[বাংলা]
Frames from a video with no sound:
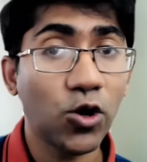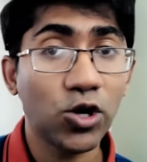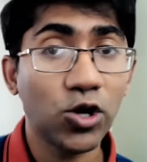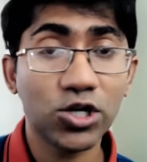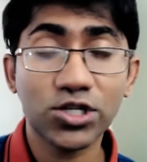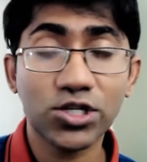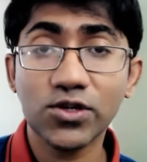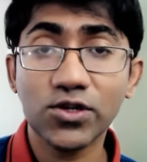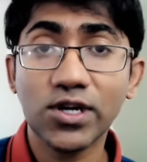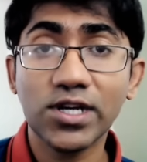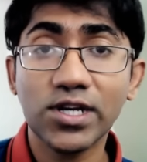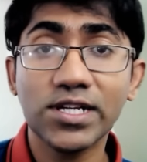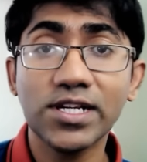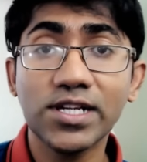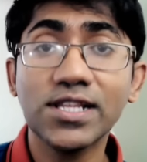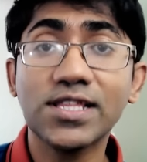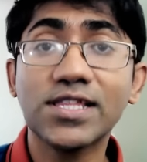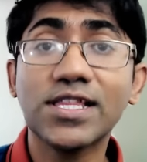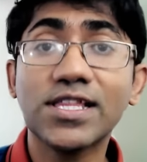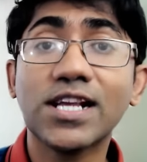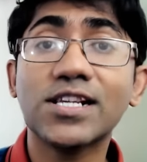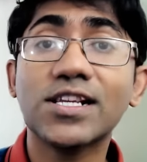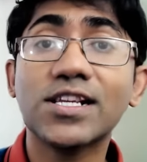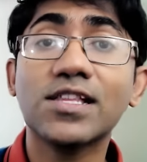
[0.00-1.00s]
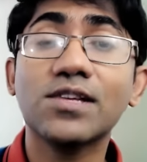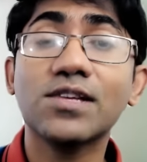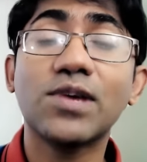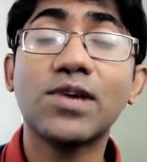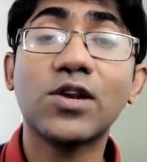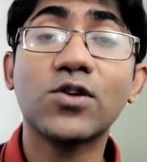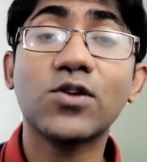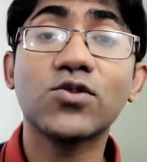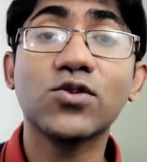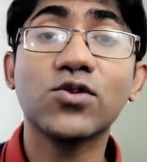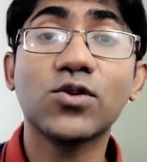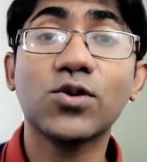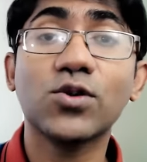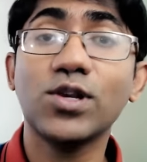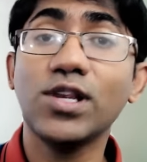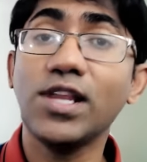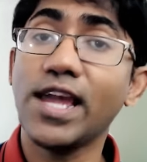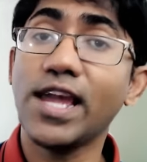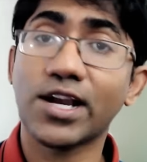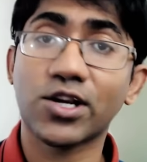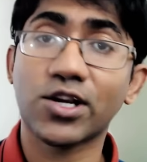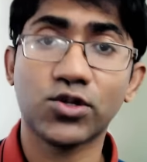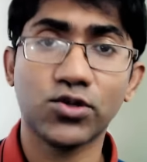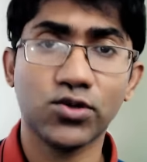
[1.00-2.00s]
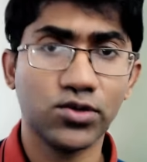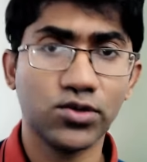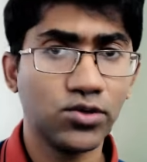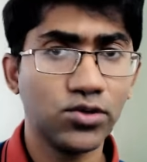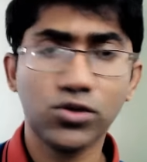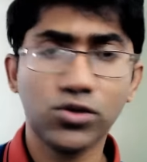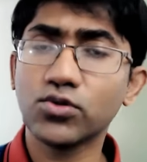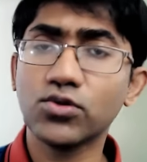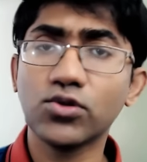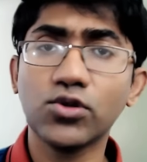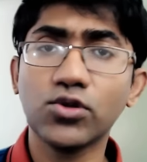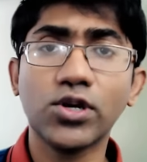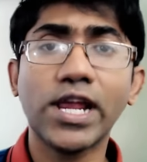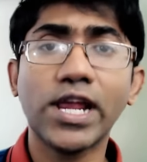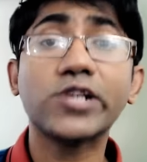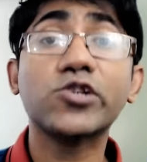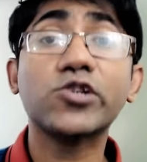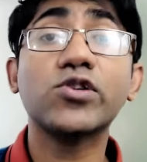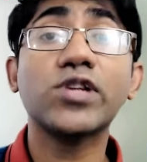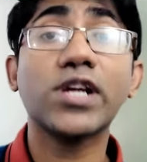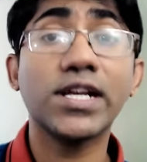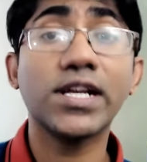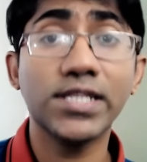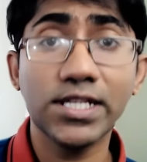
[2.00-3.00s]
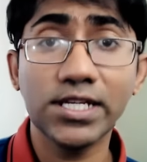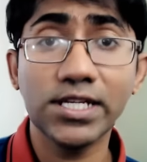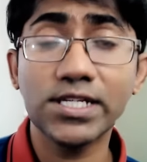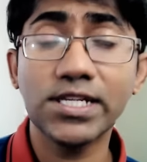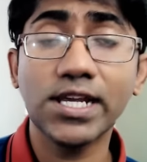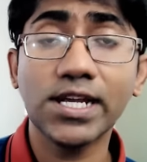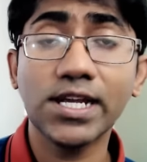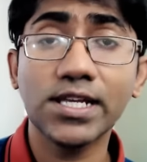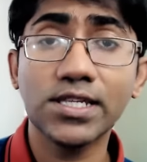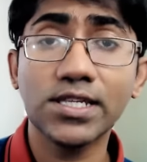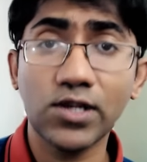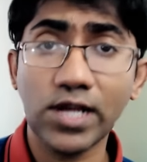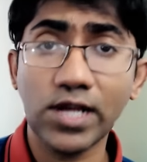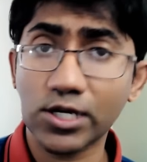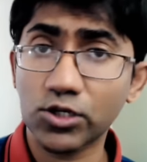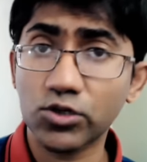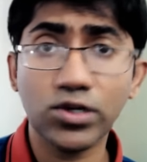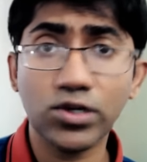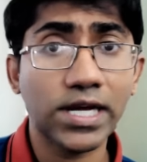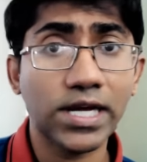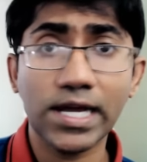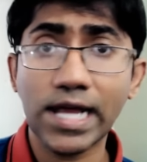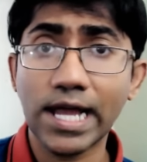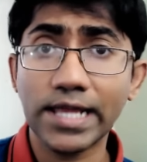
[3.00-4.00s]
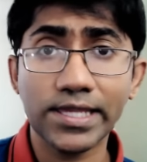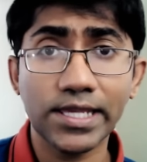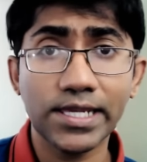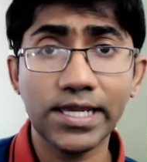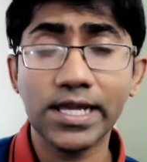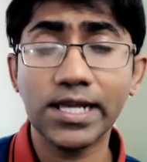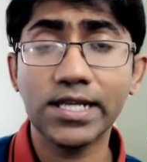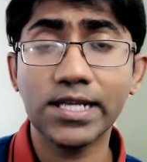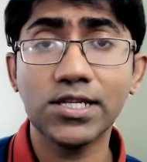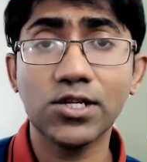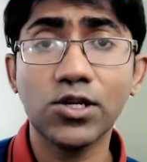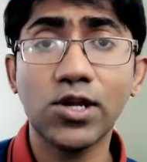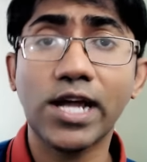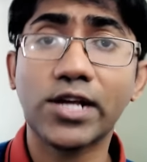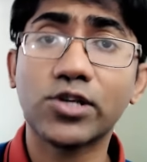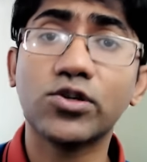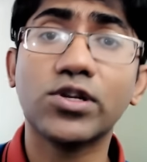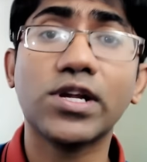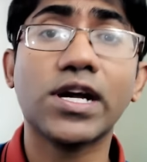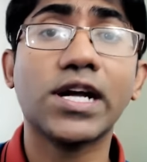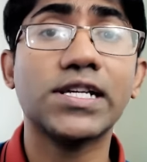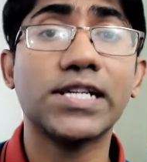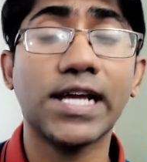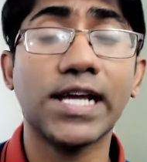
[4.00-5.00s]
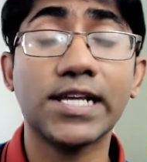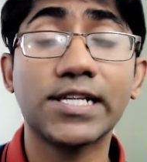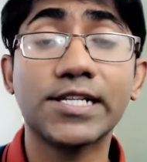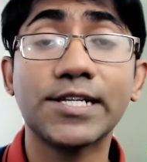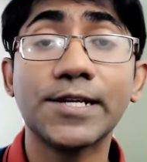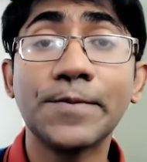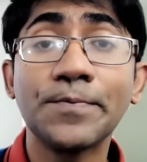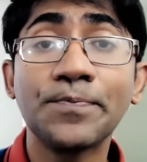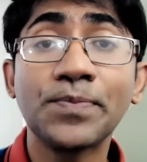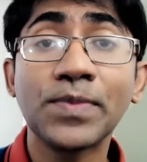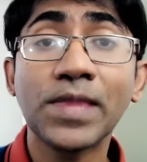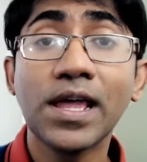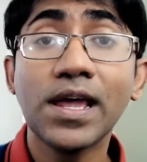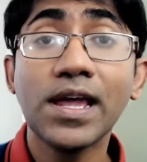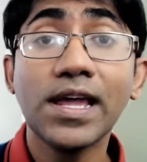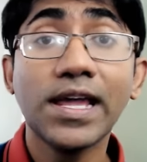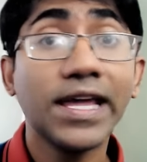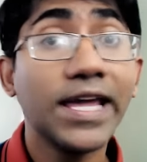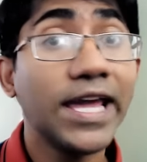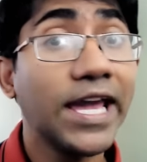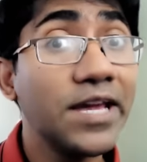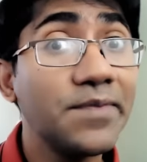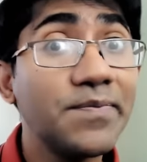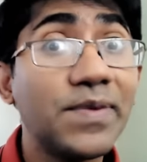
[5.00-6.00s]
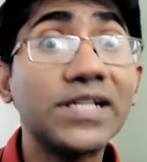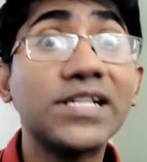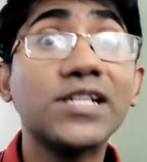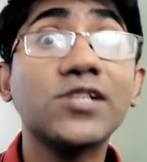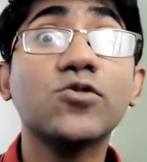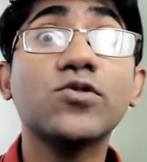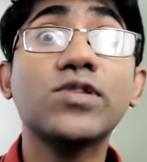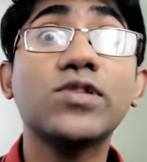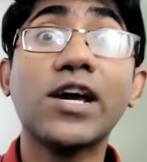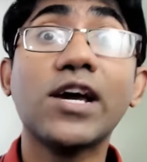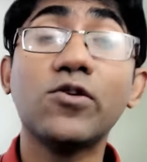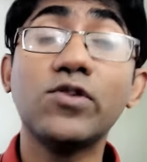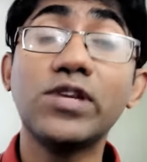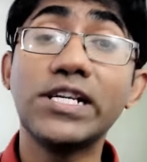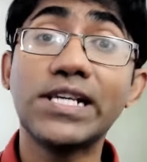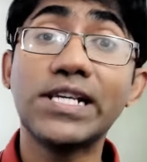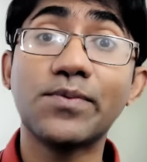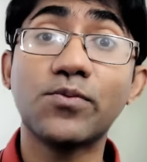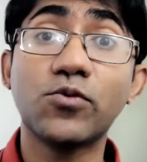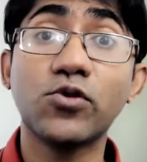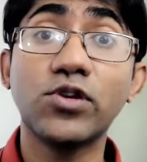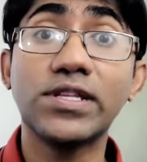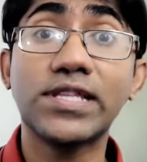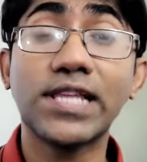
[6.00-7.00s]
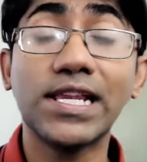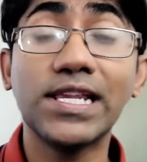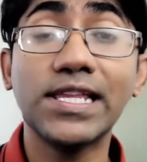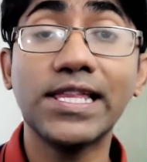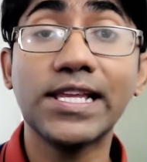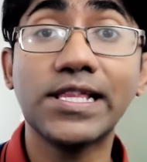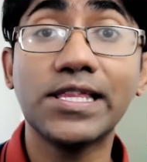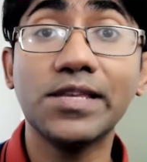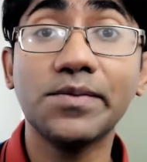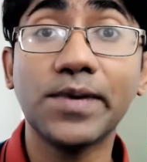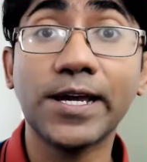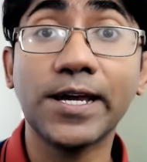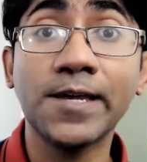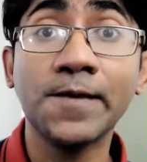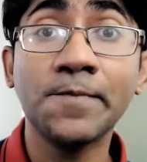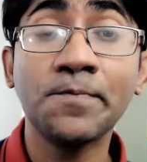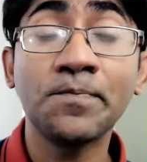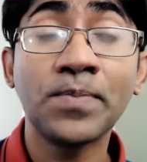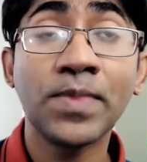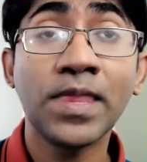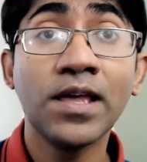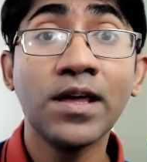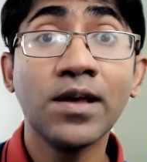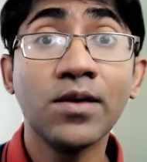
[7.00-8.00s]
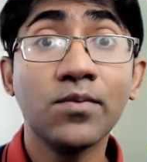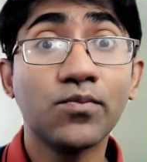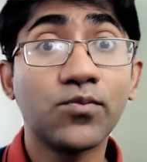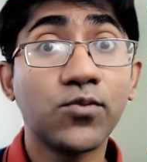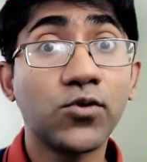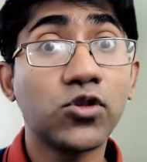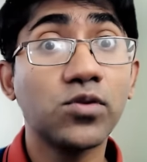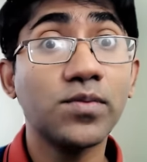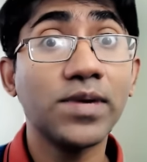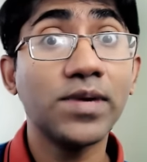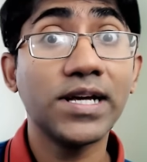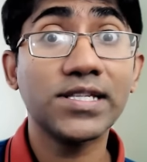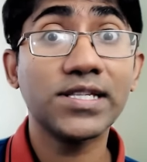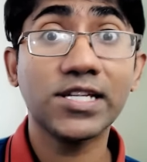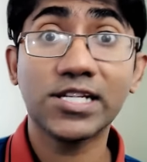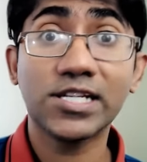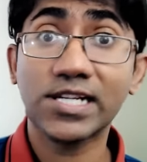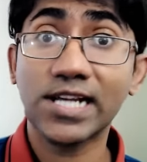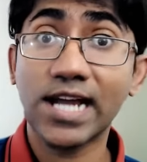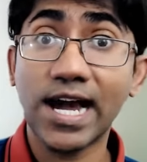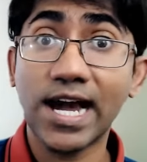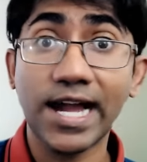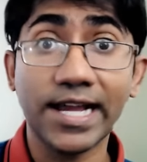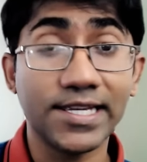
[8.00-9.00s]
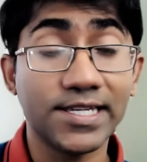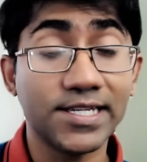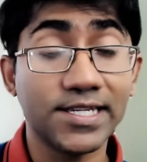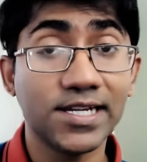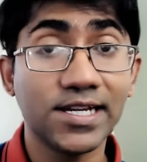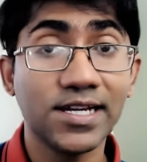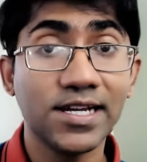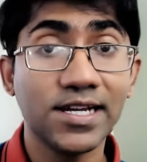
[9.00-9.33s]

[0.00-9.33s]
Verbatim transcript: অষ্টআশি তার সাথে বারো যোগ করলে একশো সুন্দর একশো টাকা জিনিস নিয়ে গেছিলো একশো টাকা হাতে নিয়ে গেছিলো একশো টাকা শেষ এই পাশে যদি এখন হিসাব করি তাহলে দেখতে পাই প্রথমে আছে ষাট